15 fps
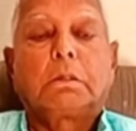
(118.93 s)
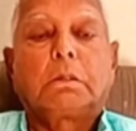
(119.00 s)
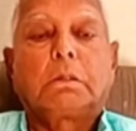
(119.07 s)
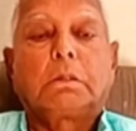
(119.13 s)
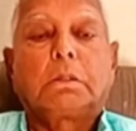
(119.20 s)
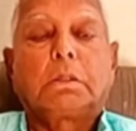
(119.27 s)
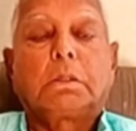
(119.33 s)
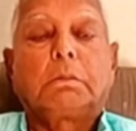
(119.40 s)

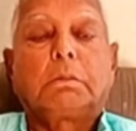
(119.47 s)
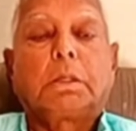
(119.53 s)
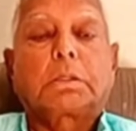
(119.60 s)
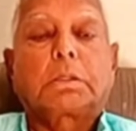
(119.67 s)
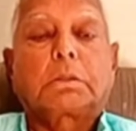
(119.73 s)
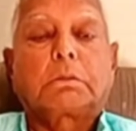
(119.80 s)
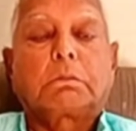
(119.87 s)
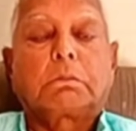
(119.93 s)
तो बस
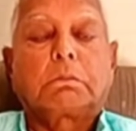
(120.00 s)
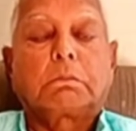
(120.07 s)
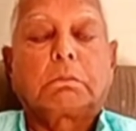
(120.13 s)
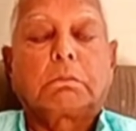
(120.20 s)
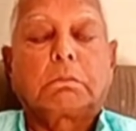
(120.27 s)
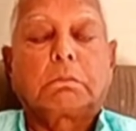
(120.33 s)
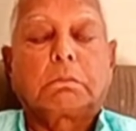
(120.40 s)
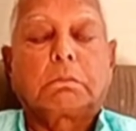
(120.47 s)

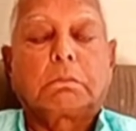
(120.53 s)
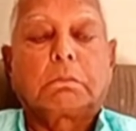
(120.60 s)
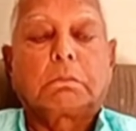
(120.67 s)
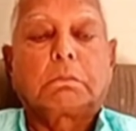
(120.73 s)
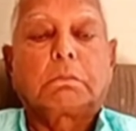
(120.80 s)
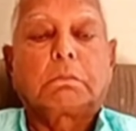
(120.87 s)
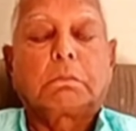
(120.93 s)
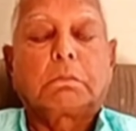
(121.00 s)

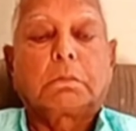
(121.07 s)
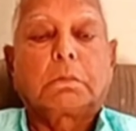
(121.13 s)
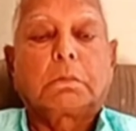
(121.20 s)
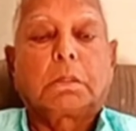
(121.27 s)
हम